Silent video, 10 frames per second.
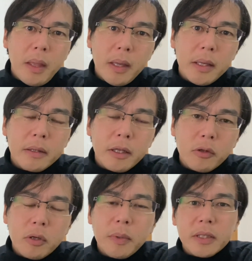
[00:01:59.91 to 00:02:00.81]

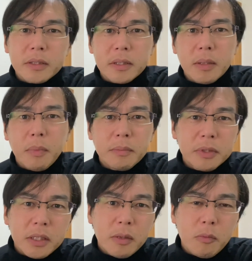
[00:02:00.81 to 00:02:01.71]
えー、例えばですね、まあ、
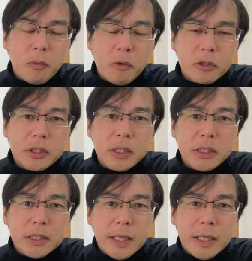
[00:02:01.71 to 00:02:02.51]
皆さんももうすでに、